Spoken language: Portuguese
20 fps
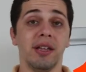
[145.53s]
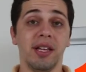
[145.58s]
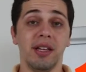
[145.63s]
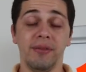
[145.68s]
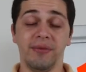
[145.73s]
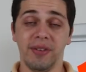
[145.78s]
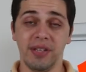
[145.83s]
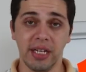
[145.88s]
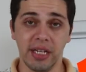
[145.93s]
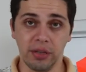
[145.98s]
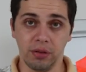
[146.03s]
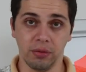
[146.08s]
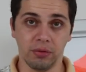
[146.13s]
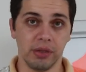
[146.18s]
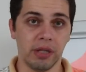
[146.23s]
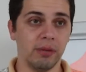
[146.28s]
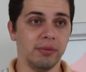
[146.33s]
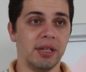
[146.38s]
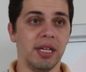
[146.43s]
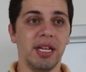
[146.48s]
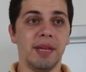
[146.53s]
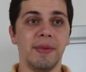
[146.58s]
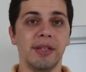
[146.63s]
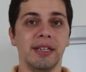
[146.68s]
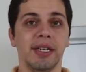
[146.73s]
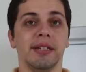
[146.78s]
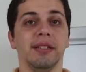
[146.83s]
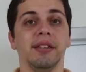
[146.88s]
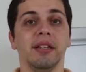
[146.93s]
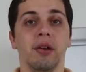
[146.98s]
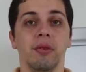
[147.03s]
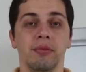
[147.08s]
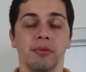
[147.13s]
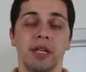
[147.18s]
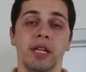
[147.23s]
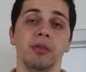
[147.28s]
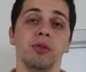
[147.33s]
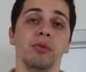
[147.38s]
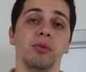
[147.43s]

infinito, não tem limitação, né?